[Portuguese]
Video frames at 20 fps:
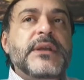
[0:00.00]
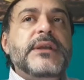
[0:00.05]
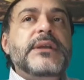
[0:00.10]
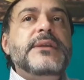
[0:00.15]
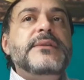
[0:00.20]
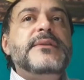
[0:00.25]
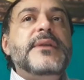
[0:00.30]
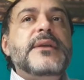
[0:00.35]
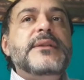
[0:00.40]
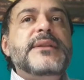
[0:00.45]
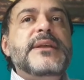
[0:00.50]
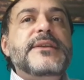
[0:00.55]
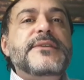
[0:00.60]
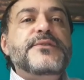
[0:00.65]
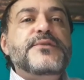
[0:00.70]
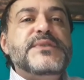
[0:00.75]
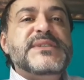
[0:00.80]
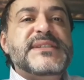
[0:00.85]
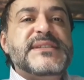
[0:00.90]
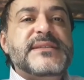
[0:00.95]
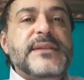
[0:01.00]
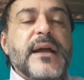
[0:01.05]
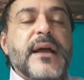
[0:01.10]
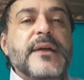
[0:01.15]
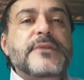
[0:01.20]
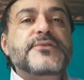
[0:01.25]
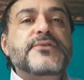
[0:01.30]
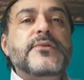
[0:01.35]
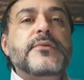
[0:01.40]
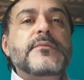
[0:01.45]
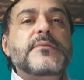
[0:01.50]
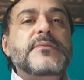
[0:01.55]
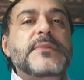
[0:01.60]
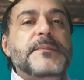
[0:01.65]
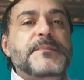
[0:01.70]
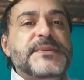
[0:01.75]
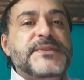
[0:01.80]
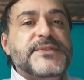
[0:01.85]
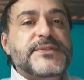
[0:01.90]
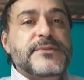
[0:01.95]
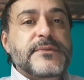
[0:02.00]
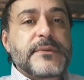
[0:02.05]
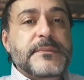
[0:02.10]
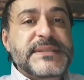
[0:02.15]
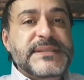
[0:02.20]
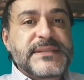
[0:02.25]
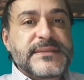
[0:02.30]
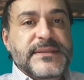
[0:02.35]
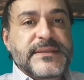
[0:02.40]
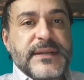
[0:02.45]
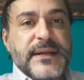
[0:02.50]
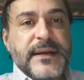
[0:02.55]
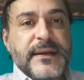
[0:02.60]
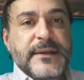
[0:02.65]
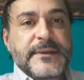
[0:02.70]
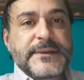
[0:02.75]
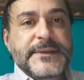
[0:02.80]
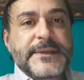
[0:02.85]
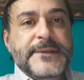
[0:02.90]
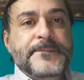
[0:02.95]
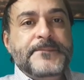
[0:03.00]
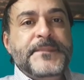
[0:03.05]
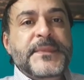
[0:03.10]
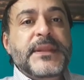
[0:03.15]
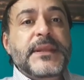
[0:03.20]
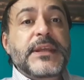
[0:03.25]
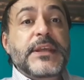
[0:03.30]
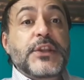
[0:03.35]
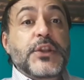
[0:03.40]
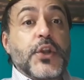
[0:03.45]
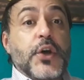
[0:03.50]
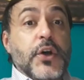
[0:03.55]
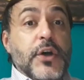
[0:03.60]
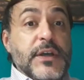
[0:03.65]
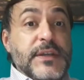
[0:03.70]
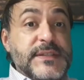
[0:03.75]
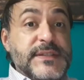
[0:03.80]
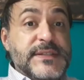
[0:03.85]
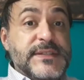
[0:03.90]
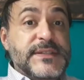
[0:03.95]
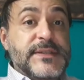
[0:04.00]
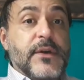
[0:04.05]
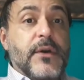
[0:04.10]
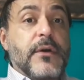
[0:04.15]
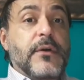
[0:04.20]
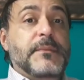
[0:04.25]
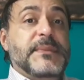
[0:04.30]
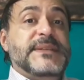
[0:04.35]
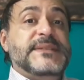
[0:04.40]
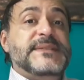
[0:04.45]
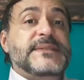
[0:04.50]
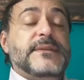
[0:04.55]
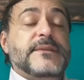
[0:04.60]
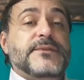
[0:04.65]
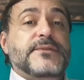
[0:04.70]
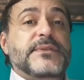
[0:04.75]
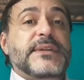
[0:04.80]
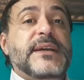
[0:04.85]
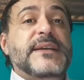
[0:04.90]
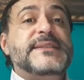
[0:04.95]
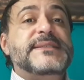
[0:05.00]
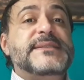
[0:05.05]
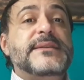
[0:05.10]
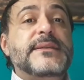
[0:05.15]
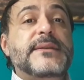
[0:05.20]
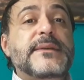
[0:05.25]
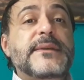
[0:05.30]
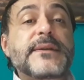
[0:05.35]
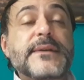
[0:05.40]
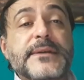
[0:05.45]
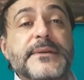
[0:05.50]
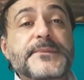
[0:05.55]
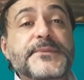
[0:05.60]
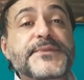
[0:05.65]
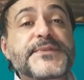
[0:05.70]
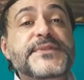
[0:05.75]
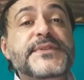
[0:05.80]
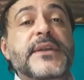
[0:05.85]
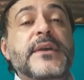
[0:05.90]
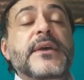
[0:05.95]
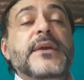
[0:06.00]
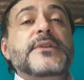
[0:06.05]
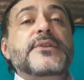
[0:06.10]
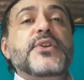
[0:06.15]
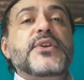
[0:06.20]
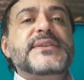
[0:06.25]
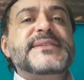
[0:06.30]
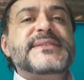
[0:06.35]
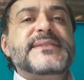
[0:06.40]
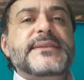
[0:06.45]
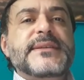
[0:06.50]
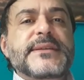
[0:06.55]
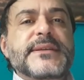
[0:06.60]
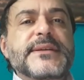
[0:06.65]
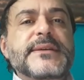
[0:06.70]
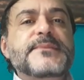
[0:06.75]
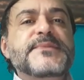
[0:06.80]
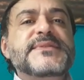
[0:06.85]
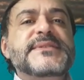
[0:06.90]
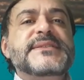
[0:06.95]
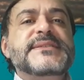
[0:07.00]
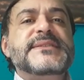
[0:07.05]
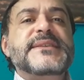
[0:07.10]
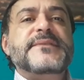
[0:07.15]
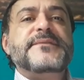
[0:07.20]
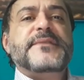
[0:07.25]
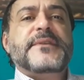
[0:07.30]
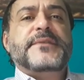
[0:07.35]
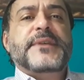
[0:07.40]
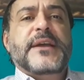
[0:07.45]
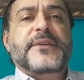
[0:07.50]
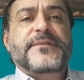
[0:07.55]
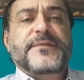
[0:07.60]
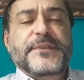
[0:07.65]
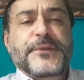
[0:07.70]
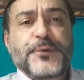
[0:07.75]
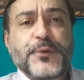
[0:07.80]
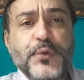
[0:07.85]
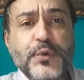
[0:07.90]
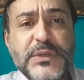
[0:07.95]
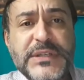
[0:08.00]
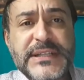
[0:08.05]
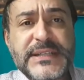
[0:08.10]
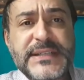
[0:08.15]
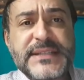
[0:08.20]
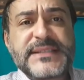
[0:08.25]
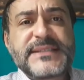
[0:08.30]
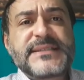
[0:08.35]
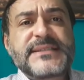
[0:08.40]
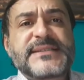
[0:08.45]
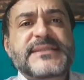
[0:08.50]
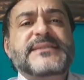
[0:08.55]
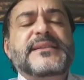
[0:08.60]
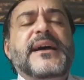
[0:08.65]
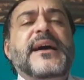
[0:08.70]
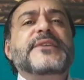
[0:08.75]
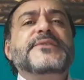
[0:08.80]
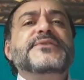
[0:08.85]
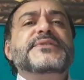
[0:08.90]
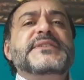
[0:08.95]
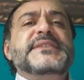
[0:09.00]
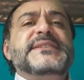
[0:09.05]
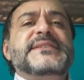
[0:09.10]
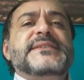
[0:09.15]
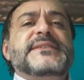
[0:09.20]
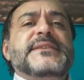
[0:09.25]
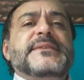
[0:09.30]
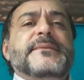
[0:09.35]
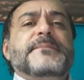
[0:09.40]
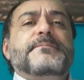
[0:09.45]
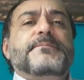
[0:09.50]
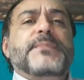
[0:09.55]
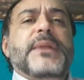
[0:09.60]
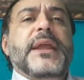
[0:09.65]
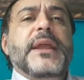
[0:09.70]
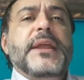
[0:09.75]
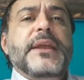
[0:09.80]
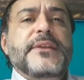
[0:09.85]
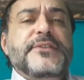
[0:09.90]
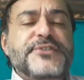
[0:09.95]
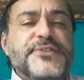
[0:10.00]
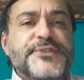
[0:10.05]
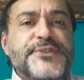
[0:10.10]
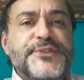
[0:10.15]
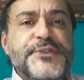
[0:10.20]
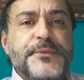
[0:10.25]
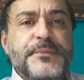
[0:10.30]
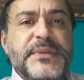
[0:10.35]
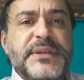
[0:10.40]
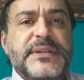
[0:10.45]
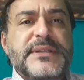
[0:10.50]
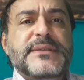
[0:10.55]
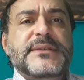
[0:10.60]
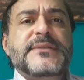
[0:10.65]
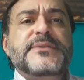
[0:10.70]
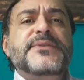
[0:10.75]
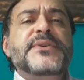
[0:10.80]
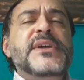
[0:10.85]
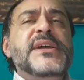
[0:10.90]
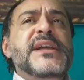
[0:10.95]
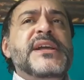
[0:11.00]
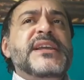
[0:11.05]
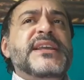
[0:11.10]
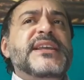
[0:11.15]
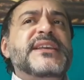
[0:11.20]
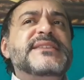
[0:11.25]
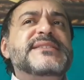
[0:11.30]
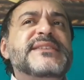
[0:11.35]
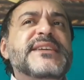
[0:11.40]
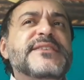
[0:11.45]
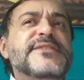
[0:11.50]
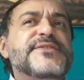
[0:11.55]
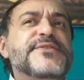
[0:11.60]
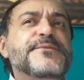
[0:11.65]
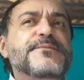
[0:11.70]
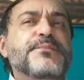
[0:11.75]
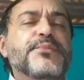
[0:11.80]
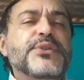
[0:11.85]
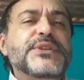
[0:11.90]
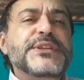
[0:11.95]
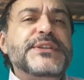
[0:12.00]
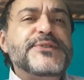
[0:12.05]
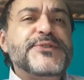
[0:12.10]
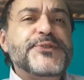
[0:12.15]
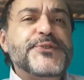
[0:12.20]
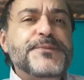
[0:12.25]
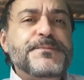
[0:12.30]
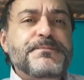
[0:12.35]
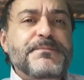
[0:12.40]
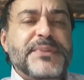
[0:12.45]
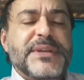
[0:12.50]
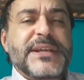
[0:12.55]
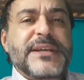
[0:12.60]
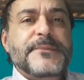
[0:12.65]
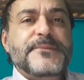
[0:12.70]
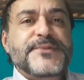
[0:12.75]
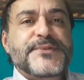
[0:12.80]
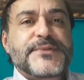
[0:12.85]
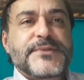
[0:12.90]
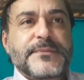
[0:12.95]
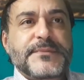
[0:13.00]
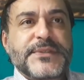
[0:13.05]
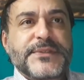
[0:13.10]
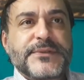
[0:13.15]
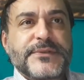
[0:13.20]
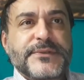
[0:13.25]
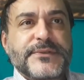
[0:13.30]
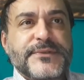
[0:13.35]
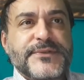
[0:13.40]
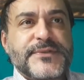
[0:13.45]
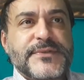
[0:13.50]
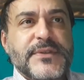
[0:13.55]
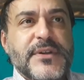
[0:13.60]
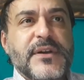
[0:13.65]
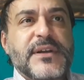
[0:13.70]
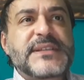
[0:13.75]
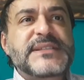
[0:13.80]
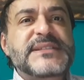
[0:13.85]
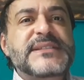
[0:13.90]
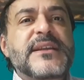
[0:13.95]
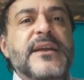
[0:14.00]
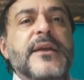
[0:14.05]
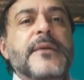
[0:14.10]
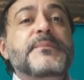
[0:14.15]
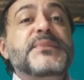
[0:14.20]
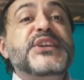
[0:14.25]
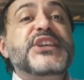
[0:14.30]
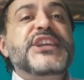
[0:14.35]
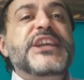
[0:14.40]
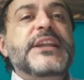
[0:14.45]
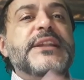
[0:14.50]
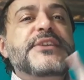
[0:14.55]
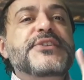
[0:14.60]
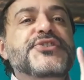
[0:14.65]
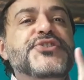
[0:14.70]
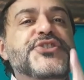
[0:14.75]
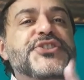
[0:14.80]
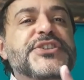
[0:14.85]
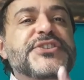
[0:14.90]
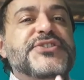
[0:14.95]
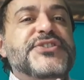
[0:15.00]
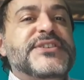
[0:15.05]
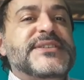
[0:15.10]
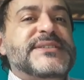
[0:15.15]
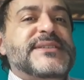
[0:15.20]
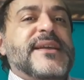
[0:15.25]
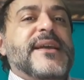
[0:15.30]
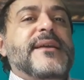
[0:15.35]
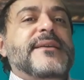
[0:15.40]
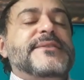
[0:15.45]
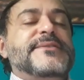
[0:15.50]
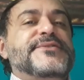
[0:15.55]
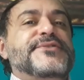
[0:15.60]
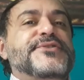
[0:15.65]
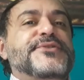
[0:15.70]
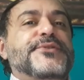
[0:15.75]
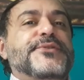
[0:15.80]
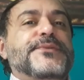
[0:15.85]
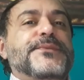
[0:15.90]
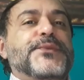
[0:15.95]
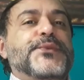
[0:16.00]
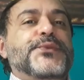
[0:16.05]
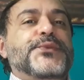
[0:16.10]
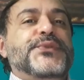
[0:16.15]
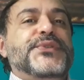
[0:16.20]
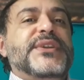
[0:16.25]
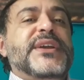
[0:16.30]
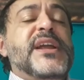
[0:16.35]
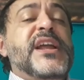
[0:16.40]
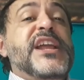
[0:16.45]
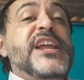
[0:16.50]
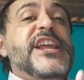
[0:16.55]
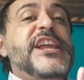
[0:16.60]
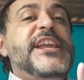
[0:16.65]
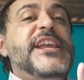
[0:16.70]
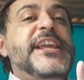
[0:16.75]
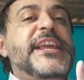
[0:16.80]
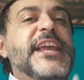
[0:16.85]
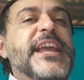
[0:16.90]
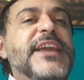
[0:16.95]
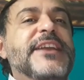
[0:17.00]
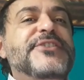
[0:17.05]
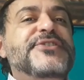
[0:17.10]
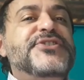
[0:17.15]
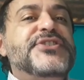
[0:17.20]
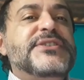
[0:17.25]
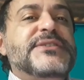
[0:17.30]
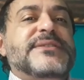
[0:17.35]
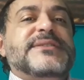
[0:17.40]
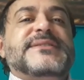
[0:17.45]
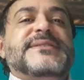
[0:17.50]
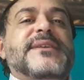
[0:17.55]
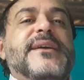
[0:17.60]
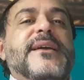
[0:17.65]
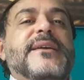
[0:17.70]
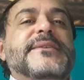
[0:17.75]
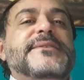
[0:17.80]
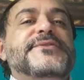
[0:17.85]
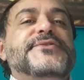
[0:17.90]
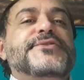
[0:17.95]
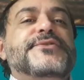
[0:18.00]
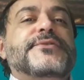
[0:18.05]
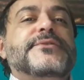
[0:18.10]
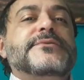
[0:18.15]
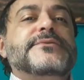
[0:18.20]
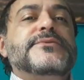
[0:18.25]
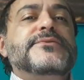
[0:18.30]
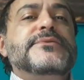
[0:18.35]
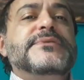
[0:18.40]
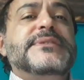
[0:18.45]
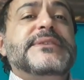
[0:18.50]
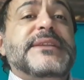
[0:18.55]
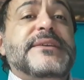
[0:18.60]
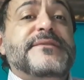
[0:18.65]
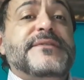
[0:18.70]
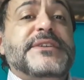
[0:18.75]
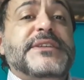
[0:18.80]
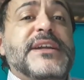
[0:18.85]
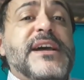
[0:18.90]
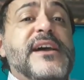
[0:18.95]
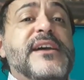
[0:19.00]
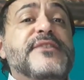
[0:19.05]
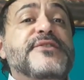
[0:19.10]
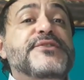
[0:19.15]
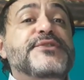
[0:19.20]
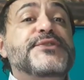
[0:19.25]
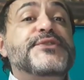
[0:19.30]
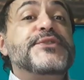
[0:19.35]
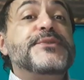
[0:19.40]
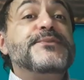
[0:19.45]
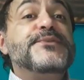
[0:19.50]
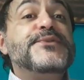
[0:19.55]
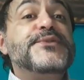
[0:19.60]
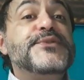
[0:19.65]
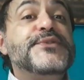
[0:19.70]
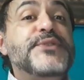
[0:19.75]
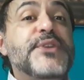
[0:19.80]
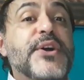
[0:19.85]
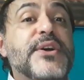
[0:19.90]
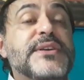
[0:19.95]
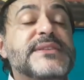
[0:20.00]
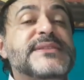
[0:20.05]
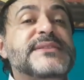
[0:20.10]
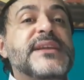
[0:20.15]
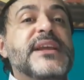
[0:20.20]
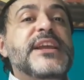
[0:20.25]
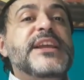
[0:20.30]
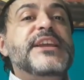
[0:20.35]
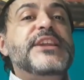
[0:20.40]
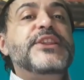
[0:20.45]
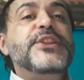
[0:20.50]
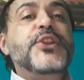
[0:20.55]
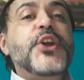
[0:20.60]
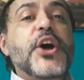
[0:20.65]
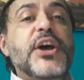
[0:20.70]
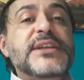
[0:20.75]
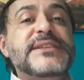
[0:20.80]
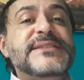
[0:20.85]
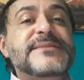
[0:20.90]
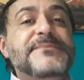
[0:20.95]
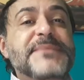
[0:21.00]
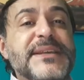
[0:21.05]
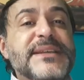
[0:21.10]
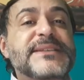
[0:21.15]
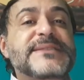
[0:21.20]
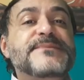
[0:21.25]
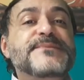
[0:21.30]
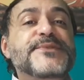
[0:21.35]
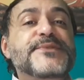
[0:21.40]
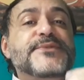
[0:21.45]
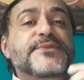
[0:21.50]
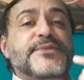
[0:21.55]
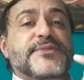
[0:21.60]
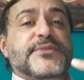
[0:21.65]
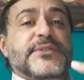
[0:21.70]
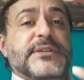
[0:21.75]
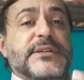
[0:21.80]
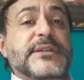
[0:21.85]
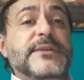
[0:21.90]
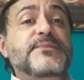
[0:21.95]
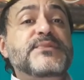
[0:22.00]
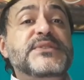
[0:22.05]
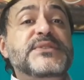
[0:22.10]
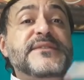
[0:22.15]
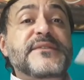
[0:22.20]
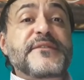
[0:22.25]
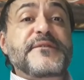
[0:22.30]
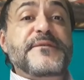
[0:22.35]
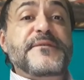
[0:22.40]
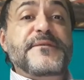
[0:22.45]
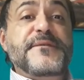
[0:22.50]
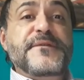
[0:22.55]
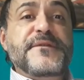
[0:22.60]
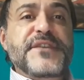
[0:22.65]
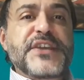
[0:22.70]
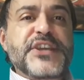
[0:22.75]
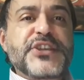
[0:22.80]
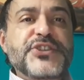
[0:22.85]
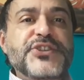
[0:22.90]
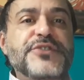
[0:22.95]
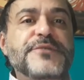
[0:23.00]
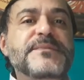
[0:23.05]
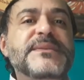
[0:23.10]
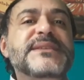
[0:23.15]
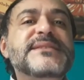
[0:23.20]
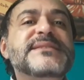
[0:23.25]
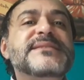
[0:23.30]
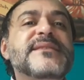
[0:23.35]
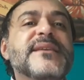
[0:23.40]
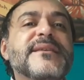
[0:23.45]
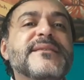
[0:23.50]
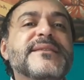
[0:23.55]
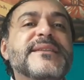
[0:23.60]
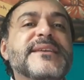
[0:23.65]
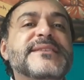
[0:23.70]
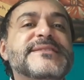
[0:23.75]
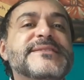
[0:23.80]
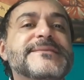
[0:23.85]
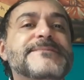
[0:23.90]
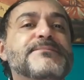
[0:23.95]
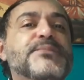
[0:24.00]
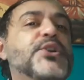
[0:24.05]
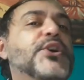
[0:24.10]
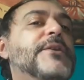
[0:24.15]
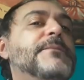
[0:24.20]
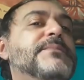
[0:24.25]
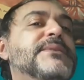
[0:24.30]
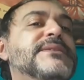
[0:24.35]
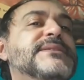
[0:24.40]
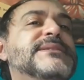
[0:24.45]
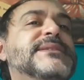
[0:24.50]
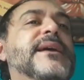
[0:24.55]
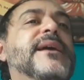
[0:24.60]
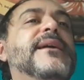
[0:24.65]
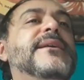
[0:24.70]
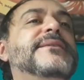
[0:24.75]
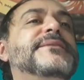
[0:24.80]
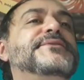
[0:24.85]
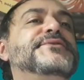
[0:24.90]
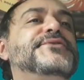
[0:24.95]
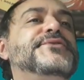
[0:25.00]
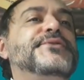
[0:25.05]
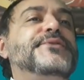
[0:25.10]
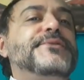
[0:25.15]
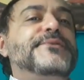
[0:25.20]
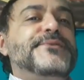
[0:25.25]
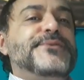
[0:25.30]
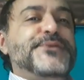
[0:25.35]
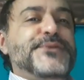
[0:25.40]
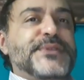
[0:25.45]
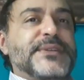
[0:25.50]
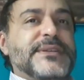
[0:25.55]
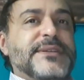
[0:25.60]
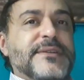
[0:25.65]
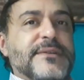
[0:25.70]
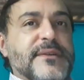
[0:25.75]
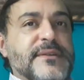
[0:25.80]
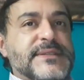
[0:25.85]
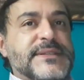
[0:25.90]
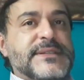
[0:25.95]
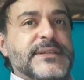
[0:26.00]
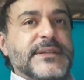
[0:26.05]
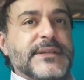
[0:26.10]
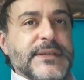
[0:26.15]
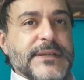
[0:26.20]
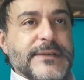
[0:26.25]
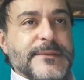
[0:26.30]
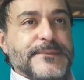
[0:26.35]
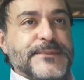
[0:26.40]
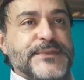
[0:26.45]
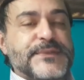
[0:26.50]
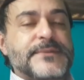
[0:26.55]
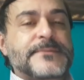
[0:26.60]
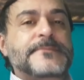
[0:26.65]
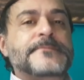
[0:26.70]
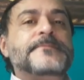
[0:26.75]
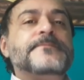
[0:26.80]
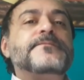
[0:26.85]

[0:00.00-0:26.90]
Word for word: entendendo o Estado como uma pessoa abstrata que nós, homens naturais, criamos, nós criamos a figura desse Estado, desse ente soberano que exerce um poder supremo sobre todos nós, para que ele dite as regras de conduta. E quem dita as regras de conduta, na verdade, somos nós. E nós mesmos nos tornamos vítimas das próprias regras de conduta que nós criamos.